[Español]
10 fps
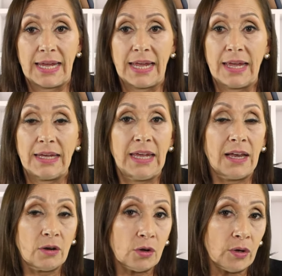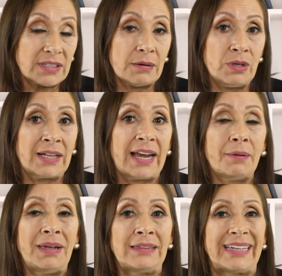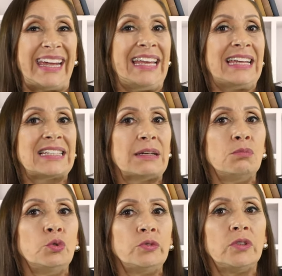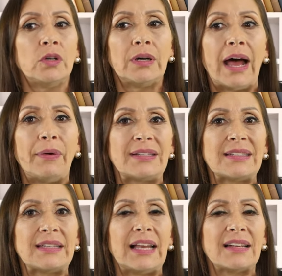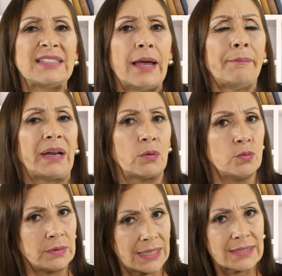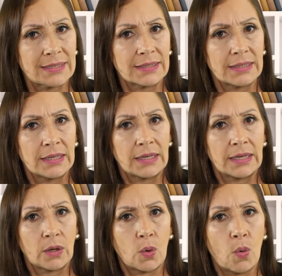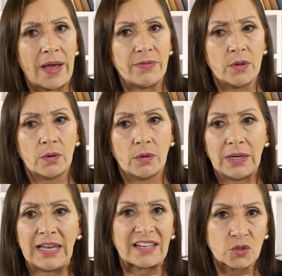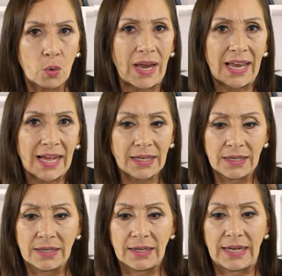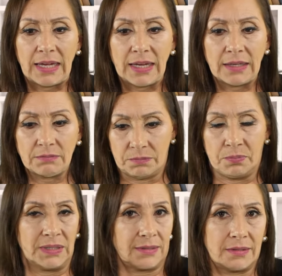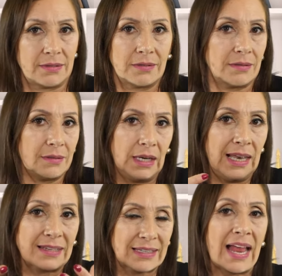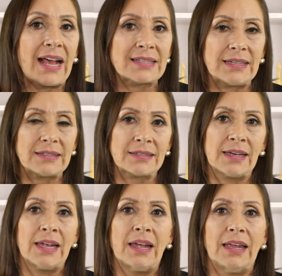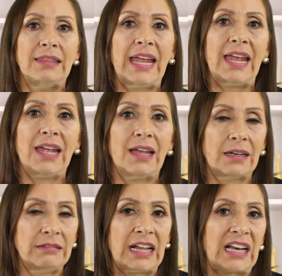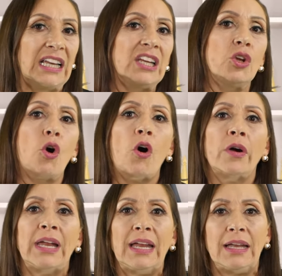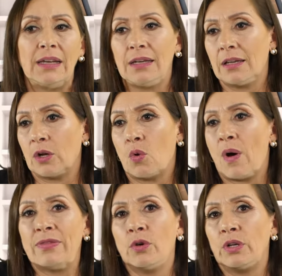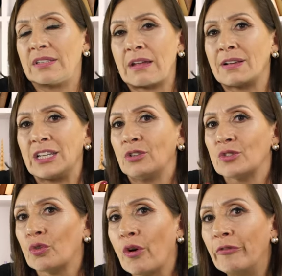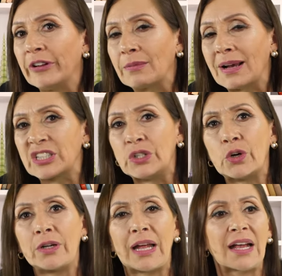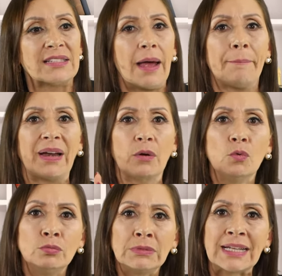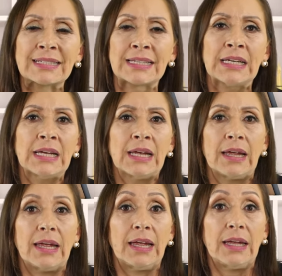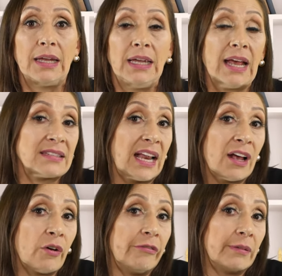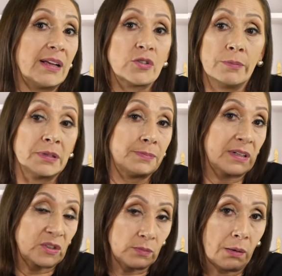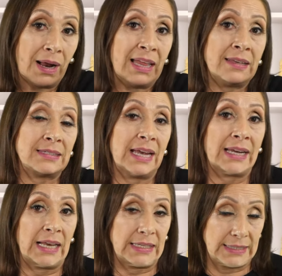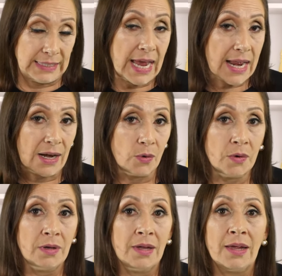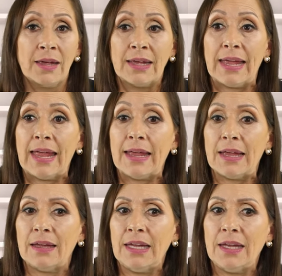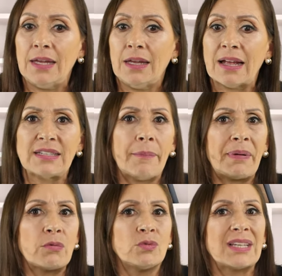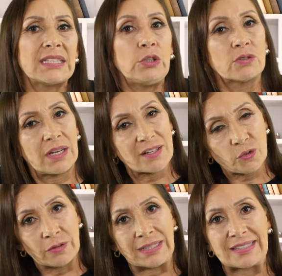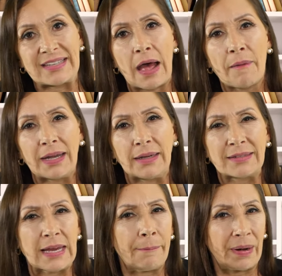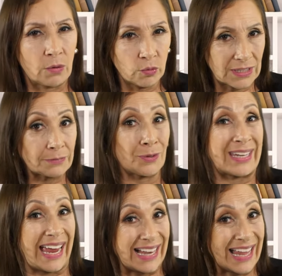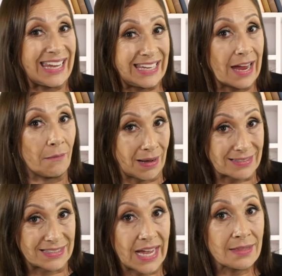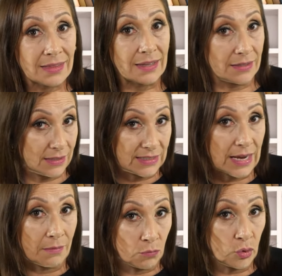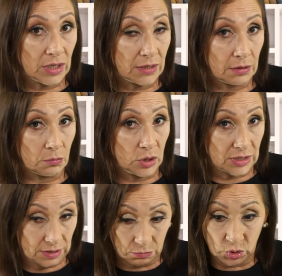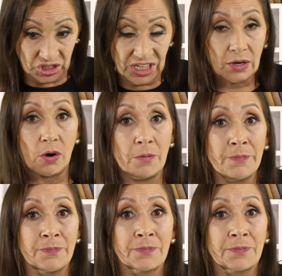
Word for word: Eh, y él lo dice muy claramente, en ese mundo a veces él hacía preguntas cuando en la escuela, eh, pues en las clases, de, religión, en, cuando estaba haciendo su confirmación, hacía preguntas eh, y hacía la confirmación pues porque su mamá le decía que la hiciera, ¿no? Eh, y hacía preguntas y no se las contestaban, hacía preguntas porque él leía bastante desde ya muy, muy, muy chico